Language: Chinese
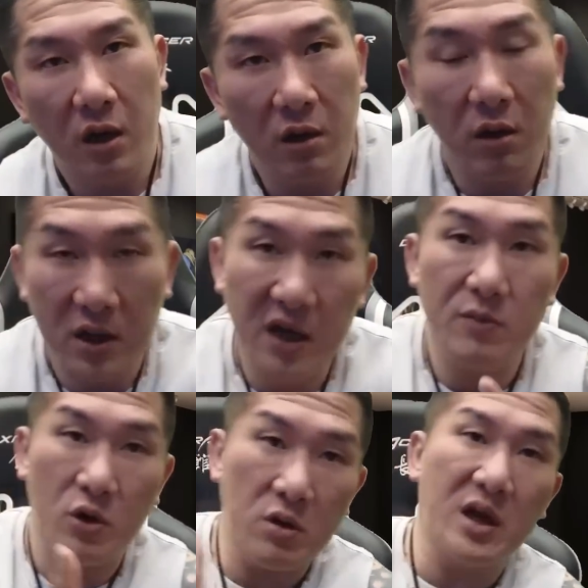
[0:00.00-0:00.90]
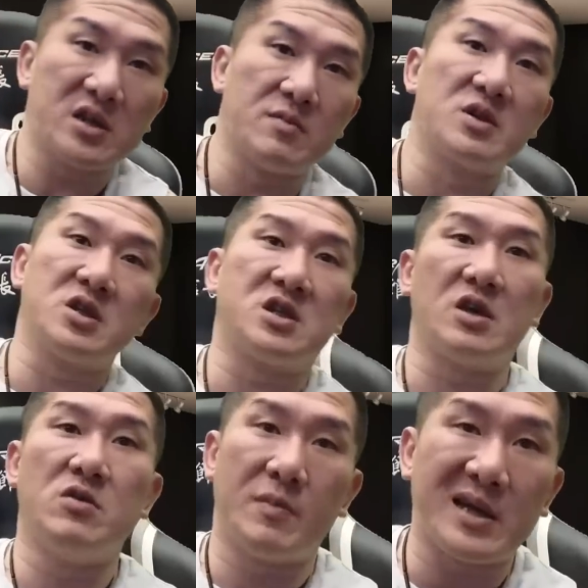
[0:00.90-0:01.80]
OK，我们遇到什么事情，
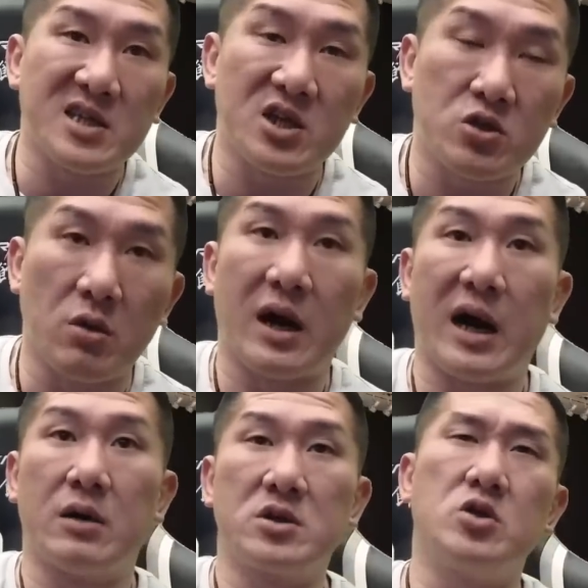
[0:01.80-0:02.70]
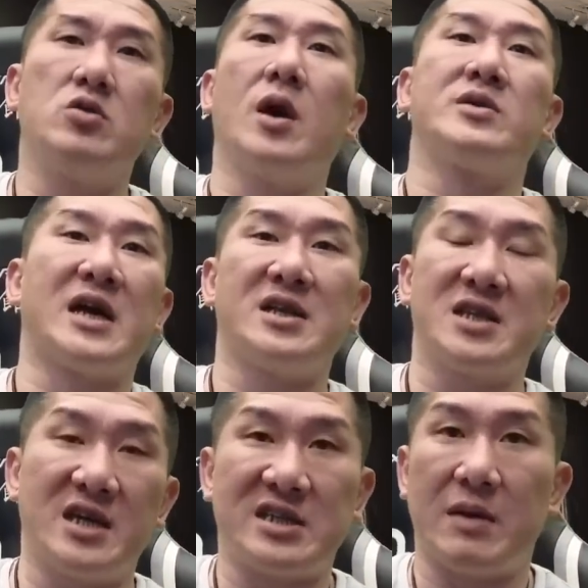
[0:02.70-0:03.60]
我们把自己做好。这句话我常常
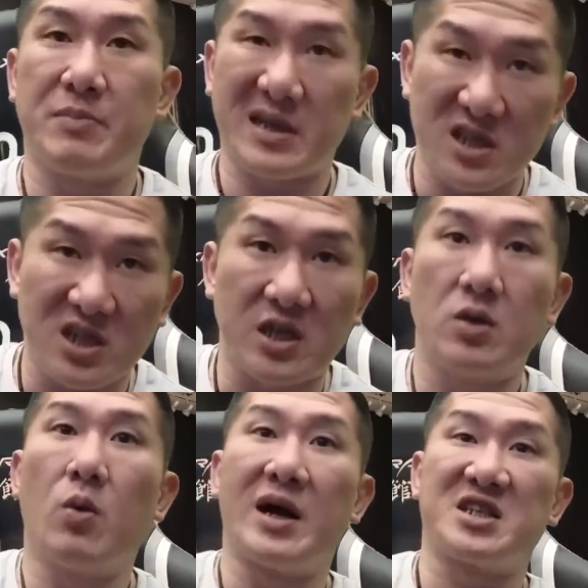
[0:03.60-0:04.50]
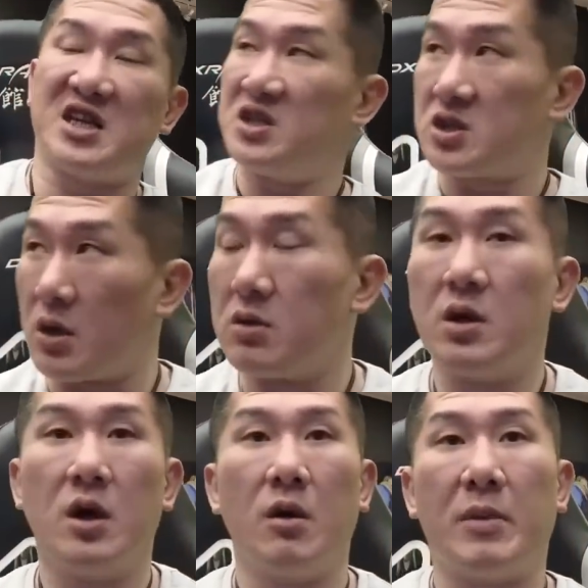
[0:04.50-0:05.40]
在讲，把自己往前走，
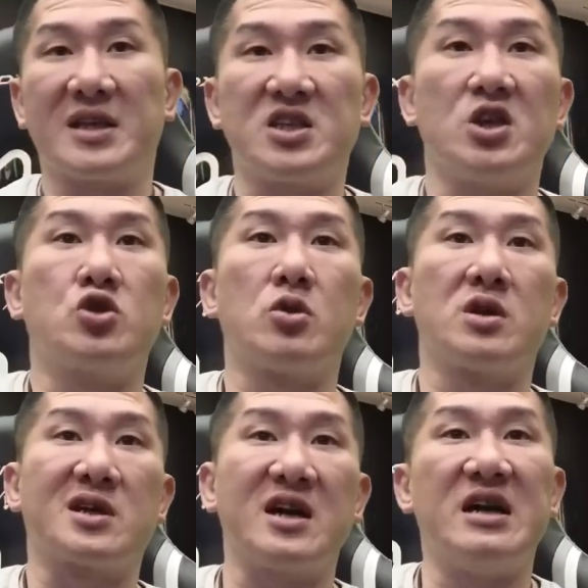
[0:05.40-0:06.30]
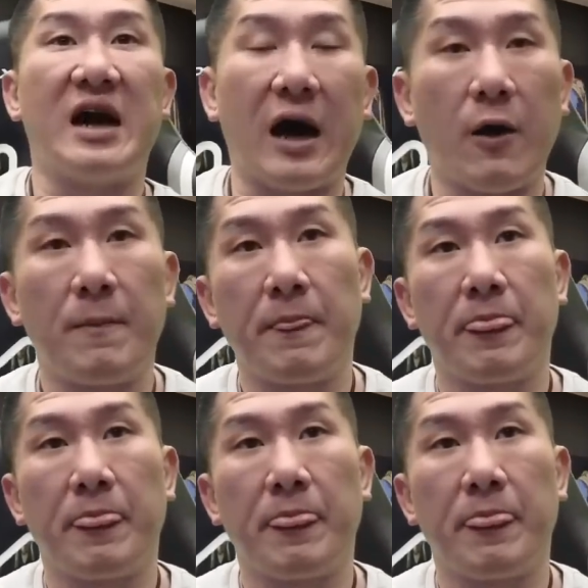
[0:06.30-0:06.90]
把自己做得更好，